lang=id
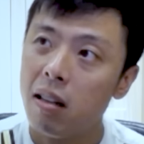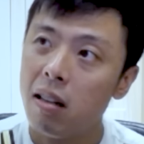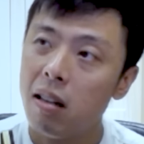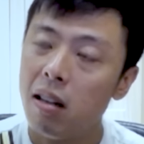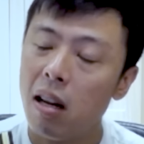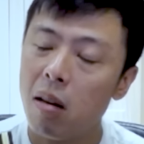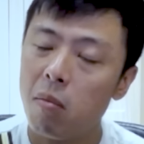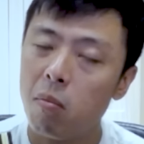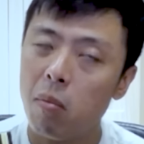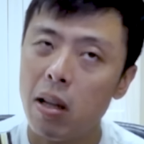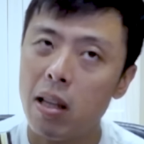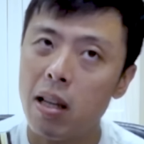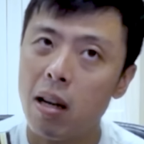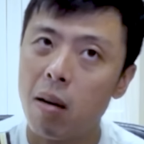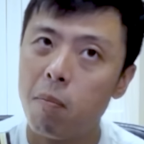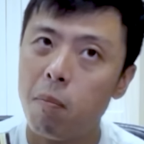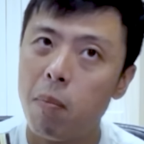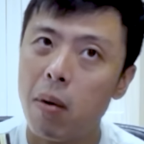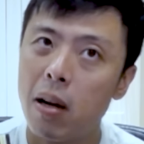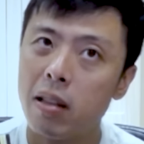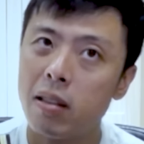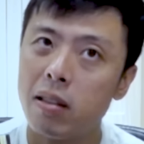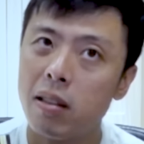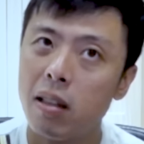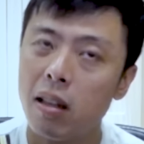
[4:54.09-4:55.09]
dan banyak
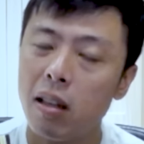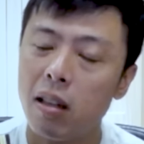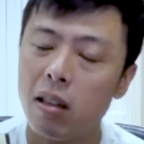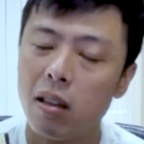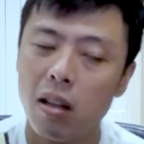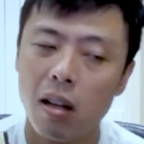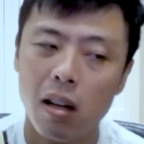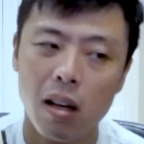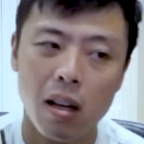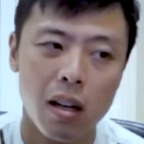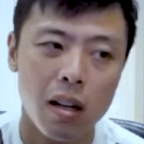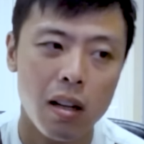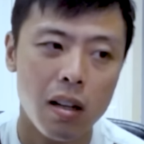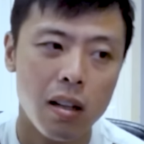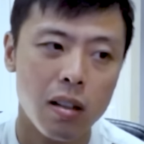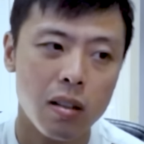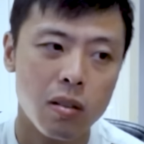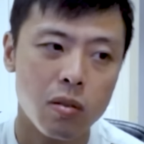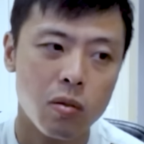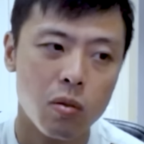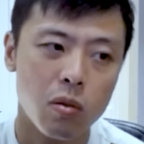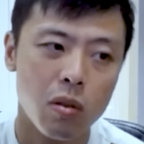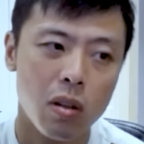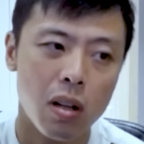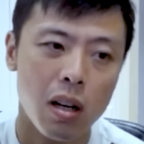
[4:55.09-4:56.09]
parts yang kita
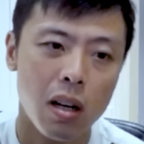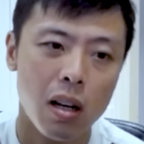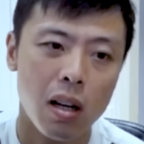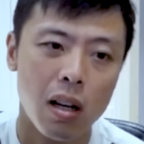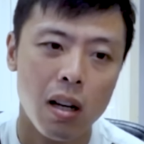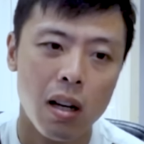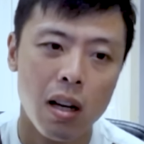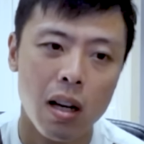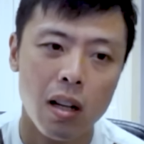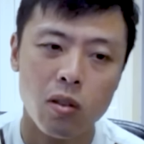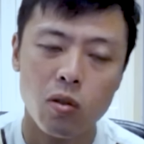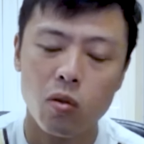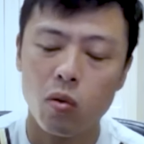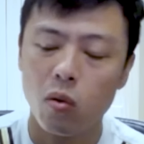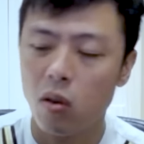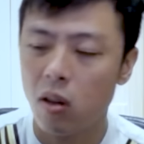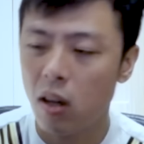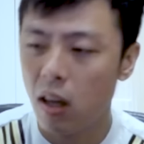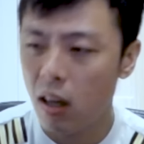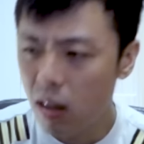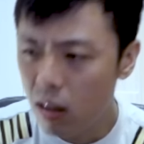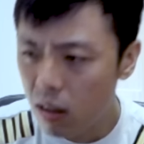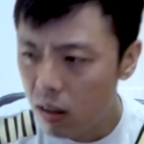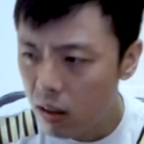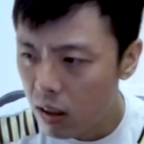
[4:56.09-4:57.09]
sudah
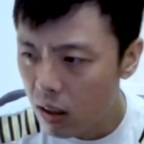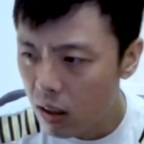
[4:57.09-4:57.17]
hancurkan